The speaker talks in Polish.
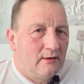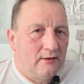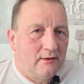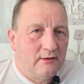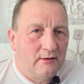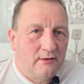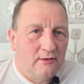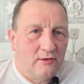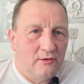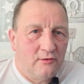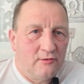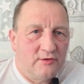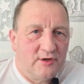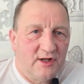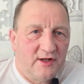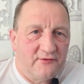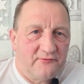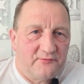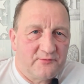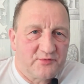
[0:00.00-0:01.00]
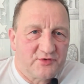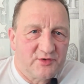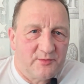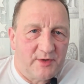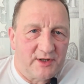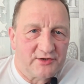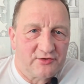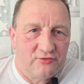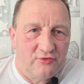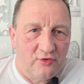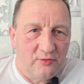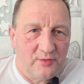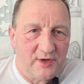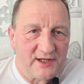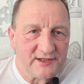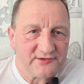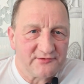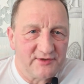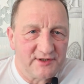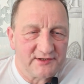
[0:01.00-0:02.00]
E, o ile w przypadku
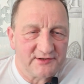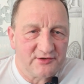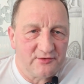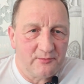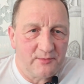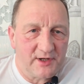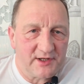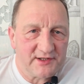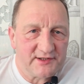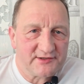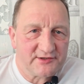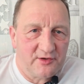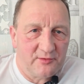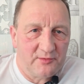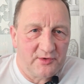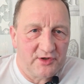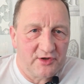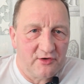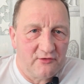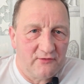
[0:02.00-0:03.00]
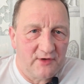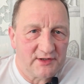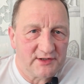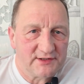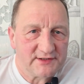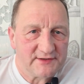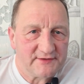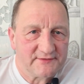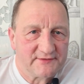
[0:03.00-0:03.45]
obrazu jest to bardziej skomplikowane,